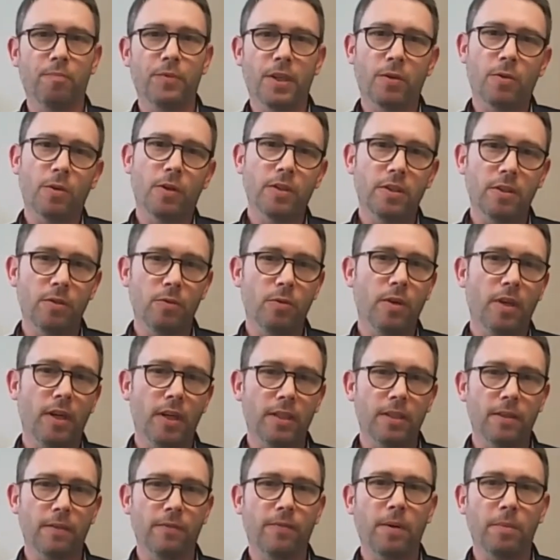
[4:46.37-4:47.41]
Der
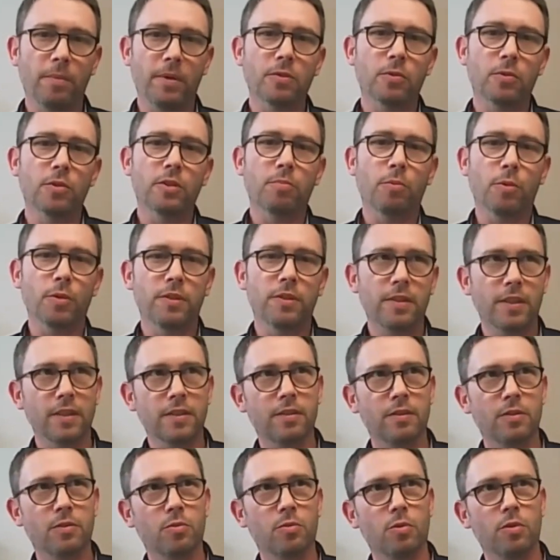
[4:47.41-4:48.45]
kontinuierliche Verbesserungsprozess
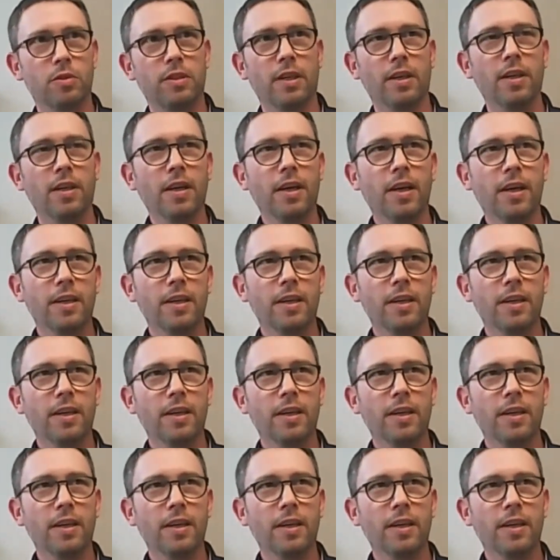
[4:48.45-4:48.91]
ist so der